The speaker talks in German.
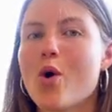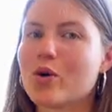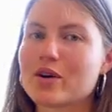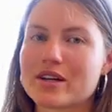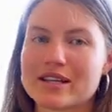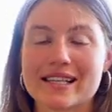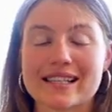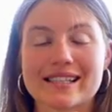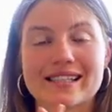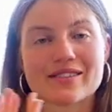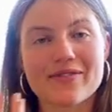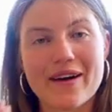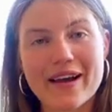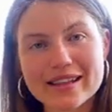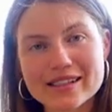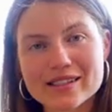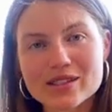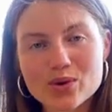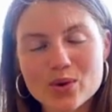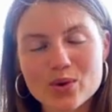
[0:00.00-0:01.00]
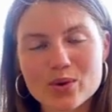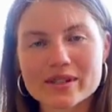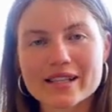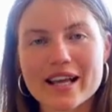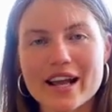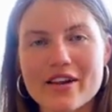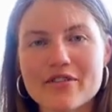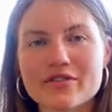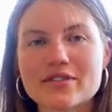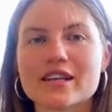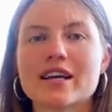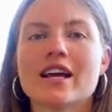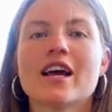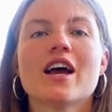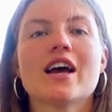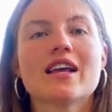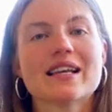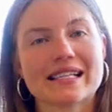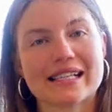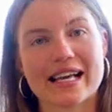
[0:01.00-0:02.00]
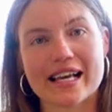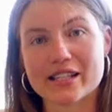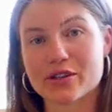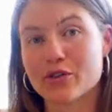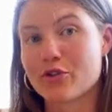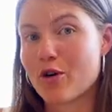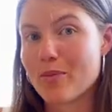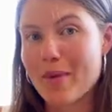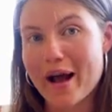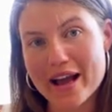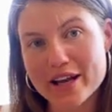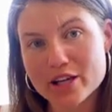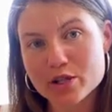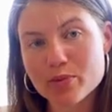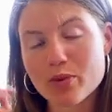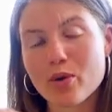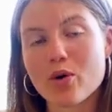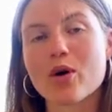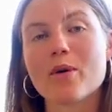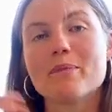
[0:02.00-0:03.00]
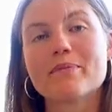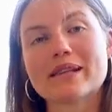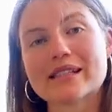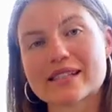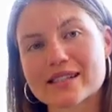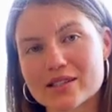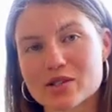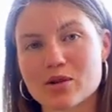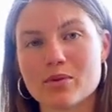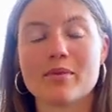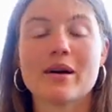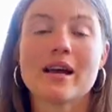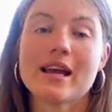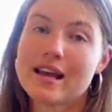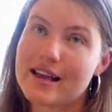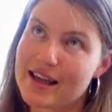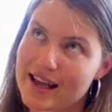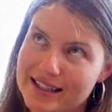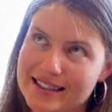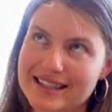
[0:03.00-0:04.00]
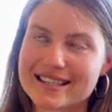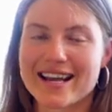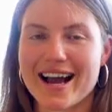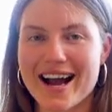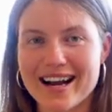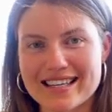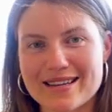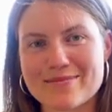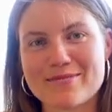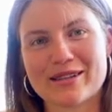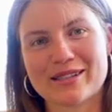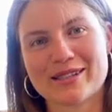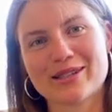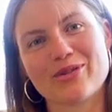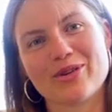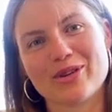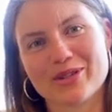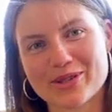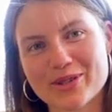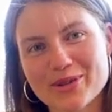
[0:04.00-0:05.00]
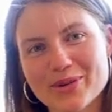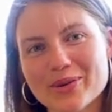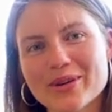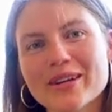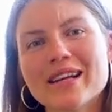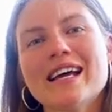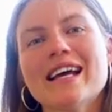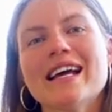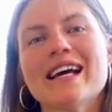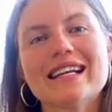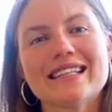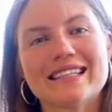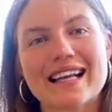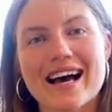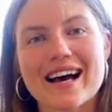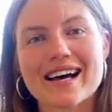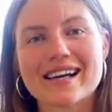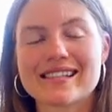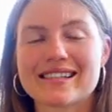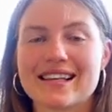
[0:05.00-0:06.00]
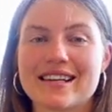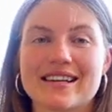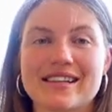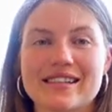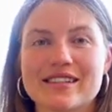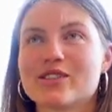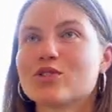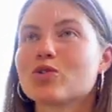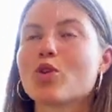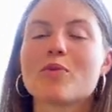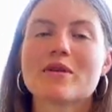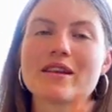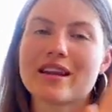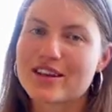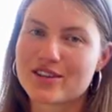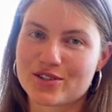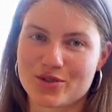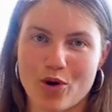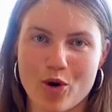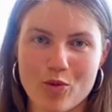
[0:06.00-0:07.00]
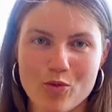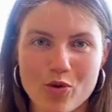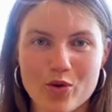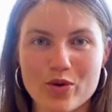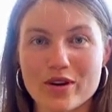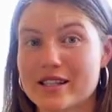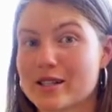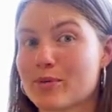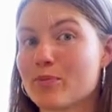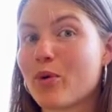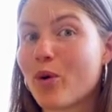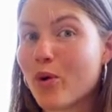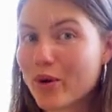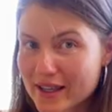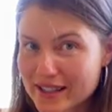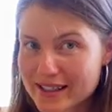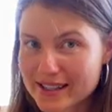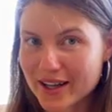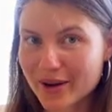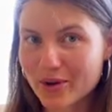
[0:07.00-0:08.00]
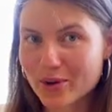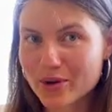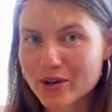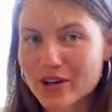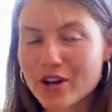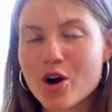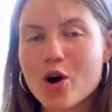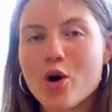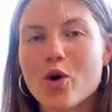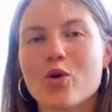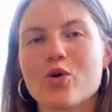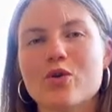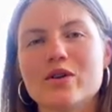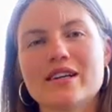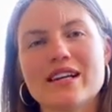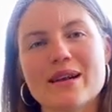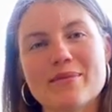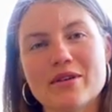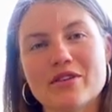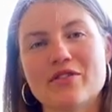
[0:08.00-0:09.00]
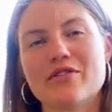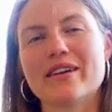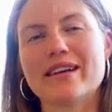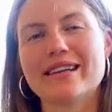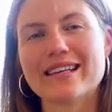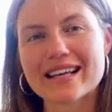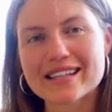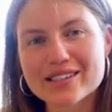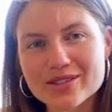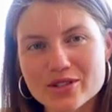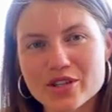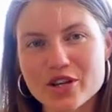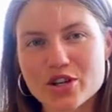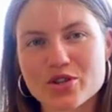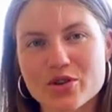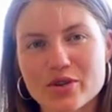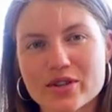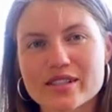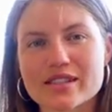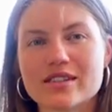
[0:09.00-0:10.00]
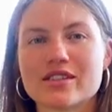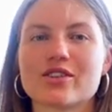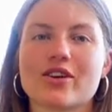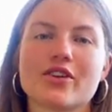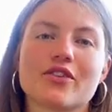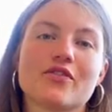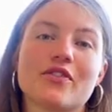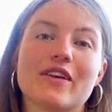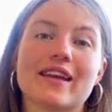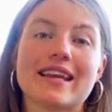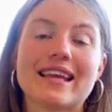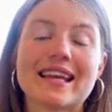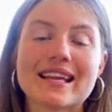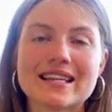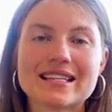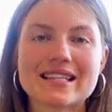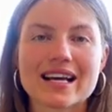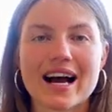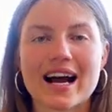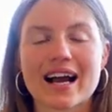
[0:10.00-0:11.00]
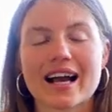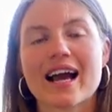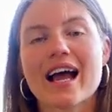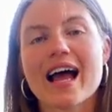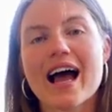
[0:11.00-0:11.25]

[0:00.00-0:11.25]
Und in der zweiten Zyklushälfte, das heißt vom Eisprung bis zum ersten Tag der Menstruation, da ist dann das dominante Hormon des Progesteron. Und damit wir das unterstützen, sollten wir jeden Tag